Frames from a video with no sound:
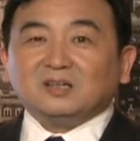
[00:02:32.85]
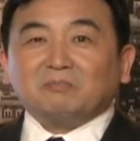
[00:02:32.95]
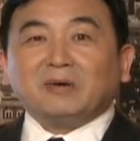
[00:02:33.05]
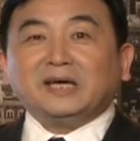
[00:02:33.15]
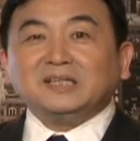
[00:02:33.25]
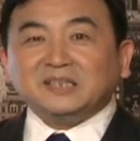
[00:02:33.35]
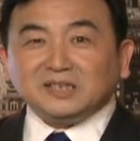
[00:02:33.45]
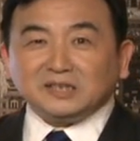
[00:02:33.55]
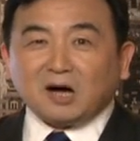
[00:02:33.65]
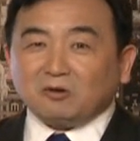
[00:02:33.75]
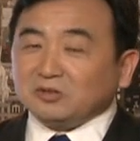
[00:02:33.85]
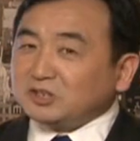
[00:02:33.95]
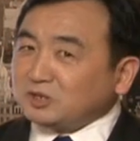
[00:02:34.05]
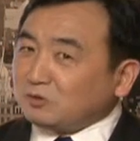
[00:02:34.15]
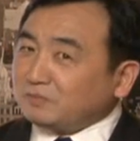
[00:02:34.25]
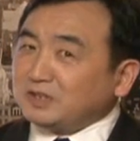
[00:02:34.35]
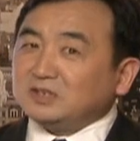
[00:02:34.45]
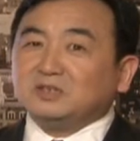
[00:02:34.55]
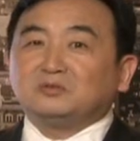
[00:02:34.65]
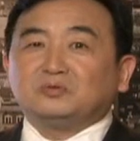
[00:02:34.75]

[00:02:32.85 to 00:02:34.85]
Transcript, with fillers: 没听到是我们的幸